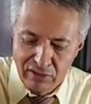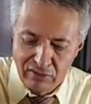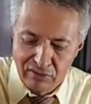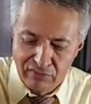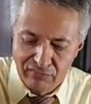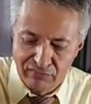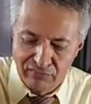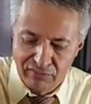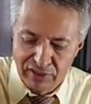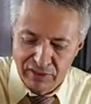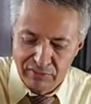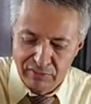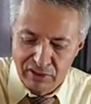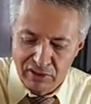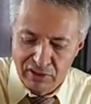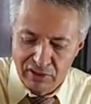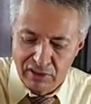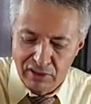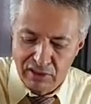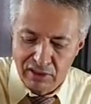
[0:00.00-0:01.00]
Und wie
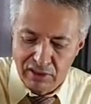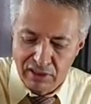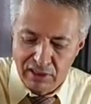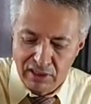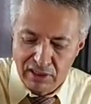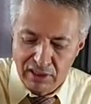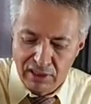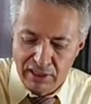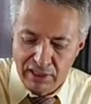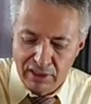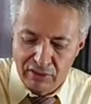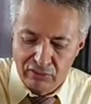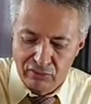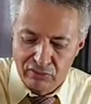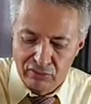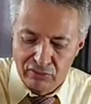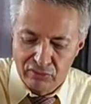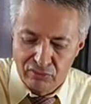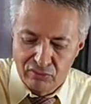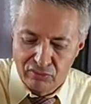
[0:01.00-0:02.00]
immer
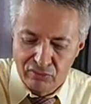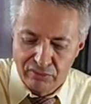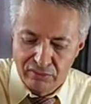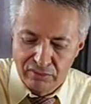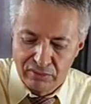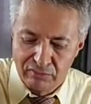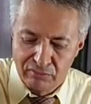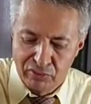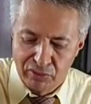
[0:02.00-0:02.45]
unseren